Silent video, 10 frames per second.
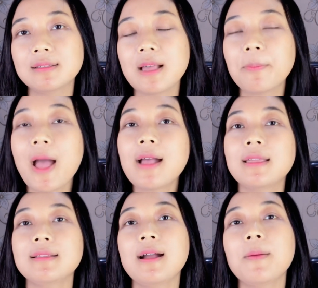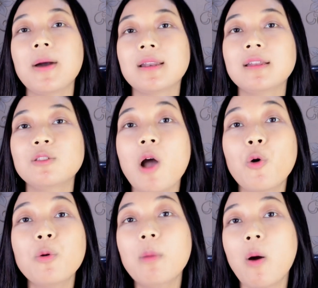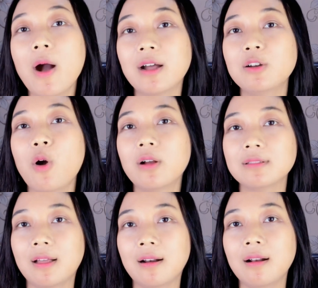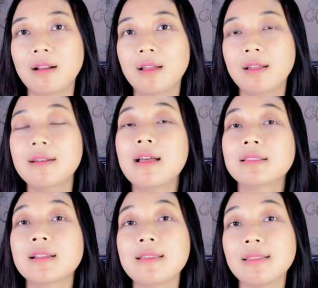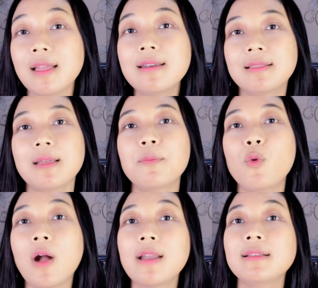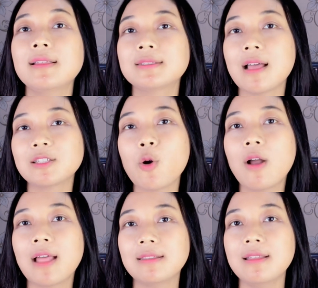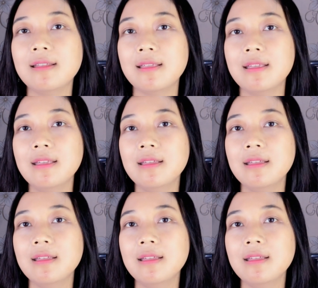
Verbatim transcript: Sampai akhirnya kemarin itu aku bawa ke dokter dan ternyata ditemukan kista coklat ini.